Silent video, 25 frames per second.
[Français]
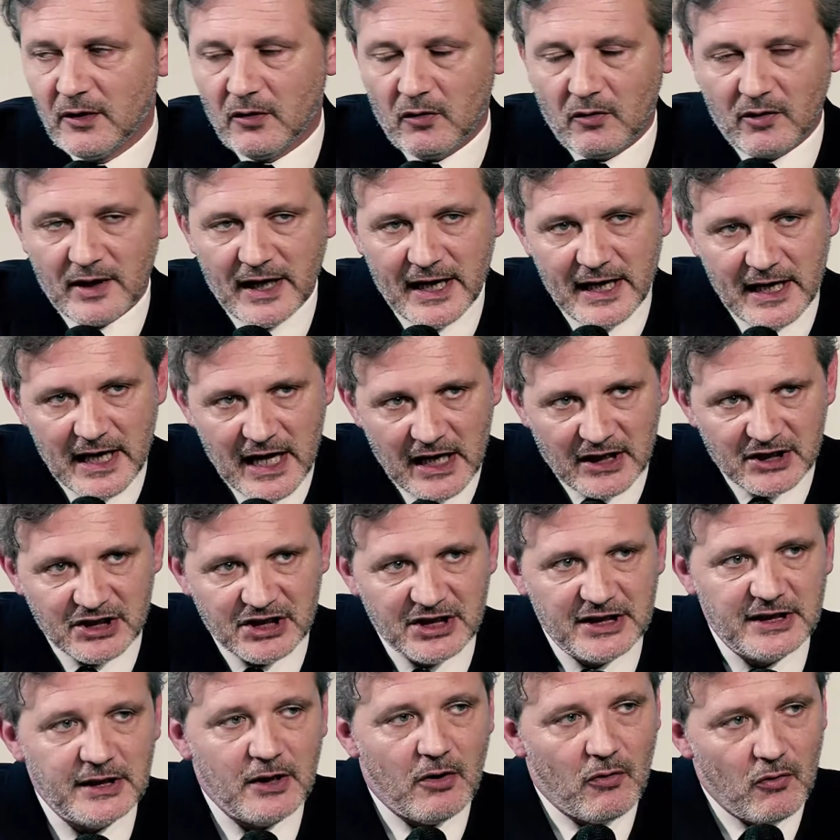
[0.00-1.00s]
On l'a
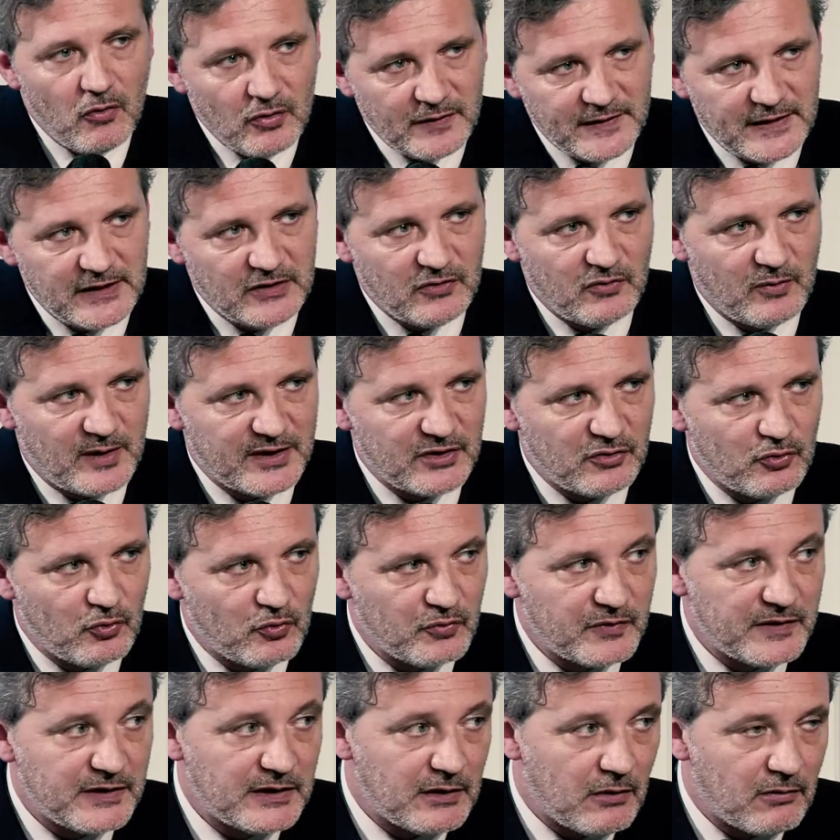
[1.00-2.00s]
élargi aux situations
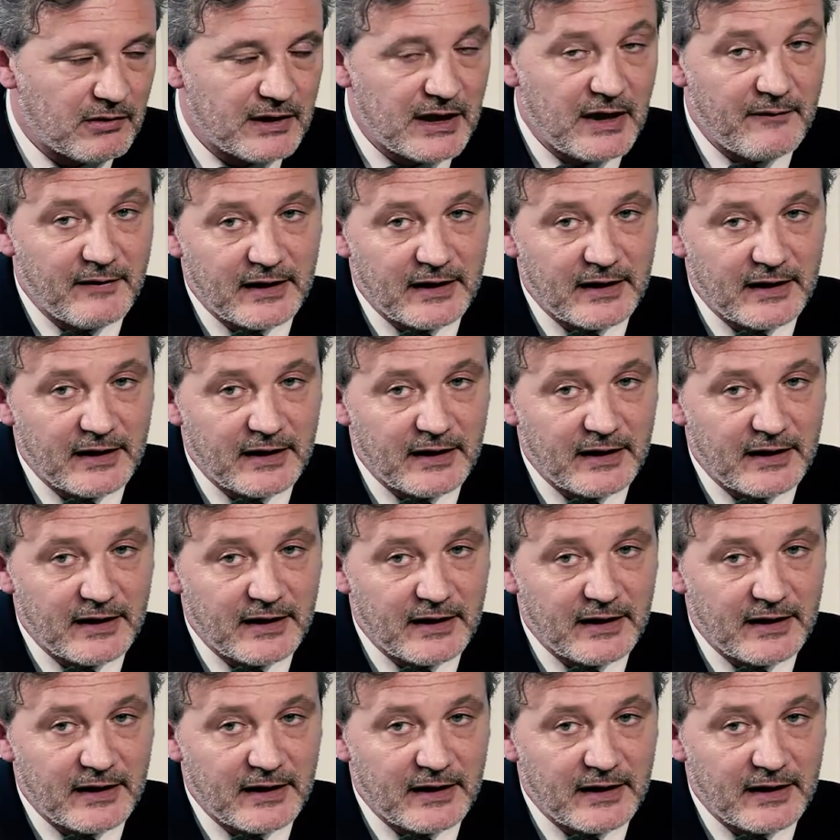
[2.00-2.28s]
aussi en lien